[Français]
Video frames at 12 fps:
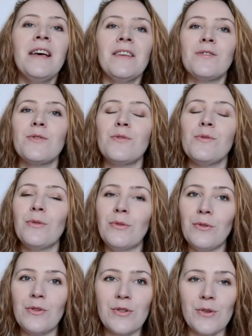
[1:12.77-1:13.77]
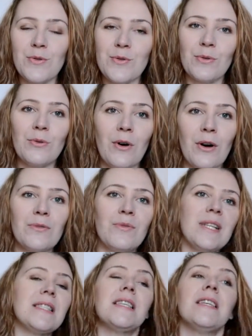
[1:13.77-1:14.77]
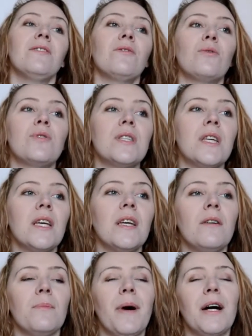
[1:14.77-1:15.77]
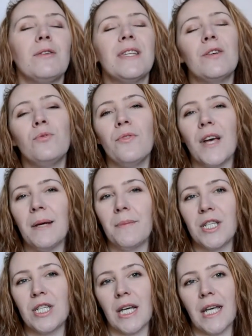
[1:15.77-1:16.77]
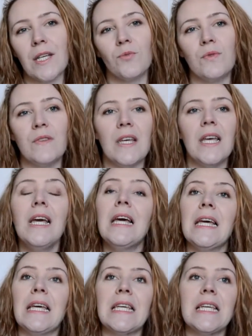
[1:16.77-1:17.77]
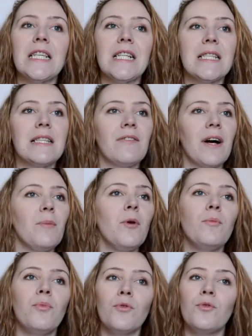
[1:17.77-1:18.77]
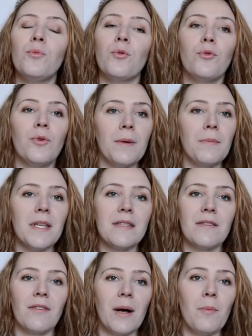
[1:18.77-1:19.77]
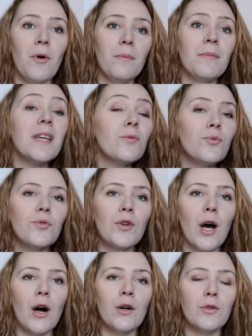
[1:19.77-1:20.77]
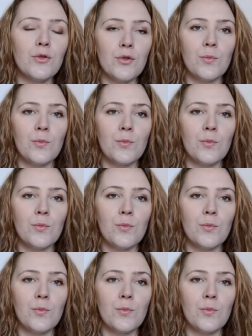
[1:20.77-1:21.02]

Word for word: Ce sont deux chansons de rock voisine que j'ai pas redécouvert mais que j'ai réécoutées et je les ai vraiment beaucoup beaucoup aimées. C'est vraiment mes coups de cœur du